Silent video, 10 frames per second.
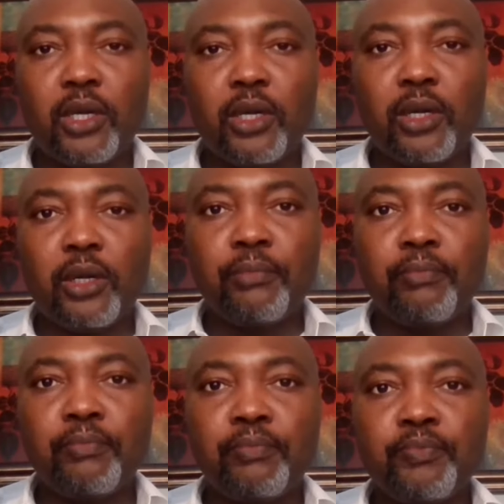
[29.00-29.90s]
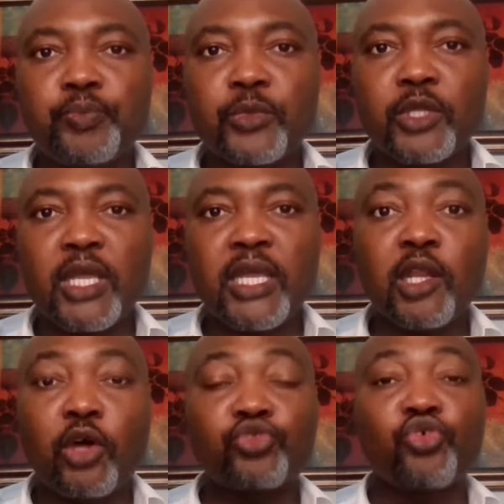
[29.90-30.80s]
Euh,
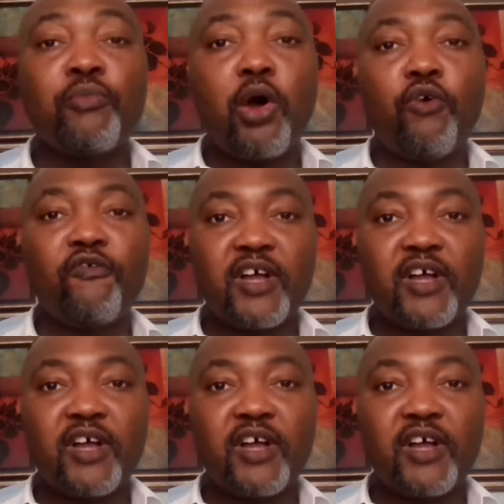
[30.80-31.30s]
et lentement,